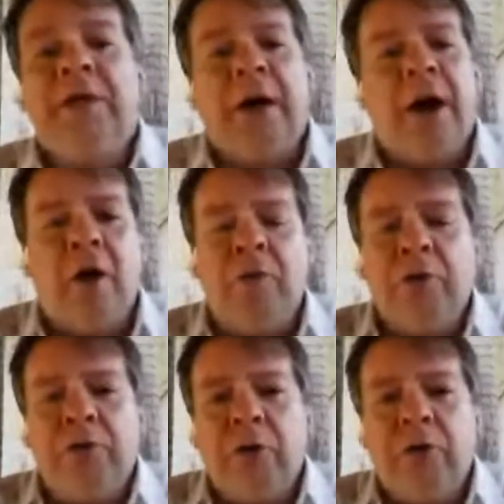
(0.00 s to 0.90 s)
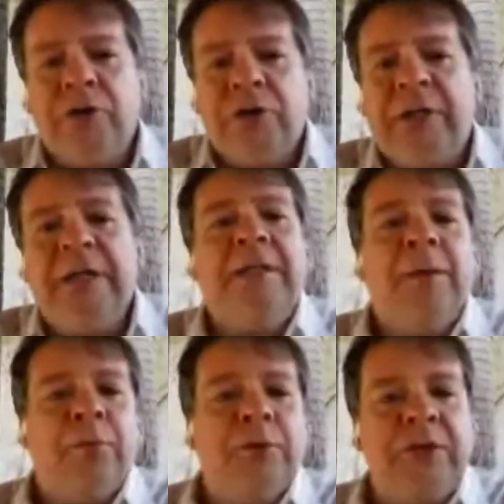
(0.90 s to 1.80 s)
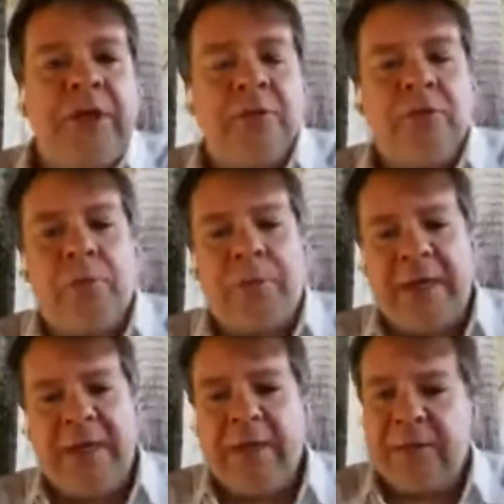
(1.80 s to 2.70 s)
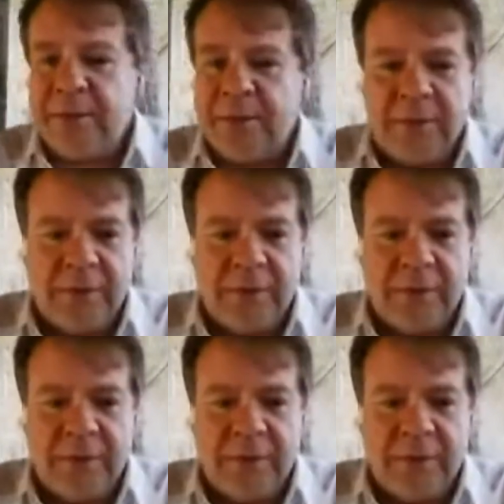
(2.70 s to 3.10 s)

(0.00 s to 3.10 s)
algo em torno de 30% do planeta,